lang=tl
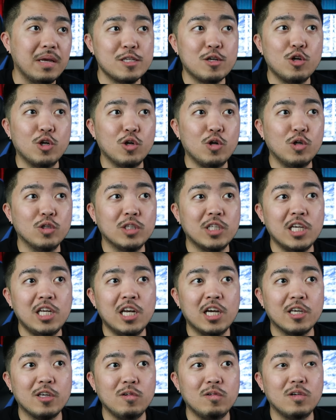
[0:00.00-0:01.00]
siguro konti
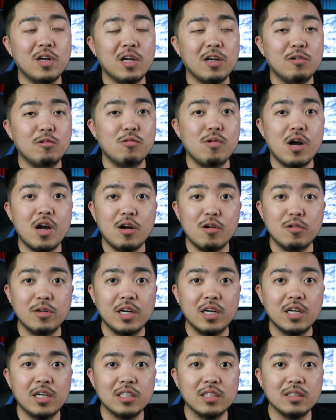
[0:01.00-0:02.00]
lang yung nakuha ako
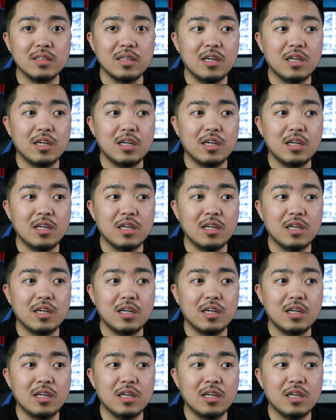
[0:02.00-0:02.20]
ng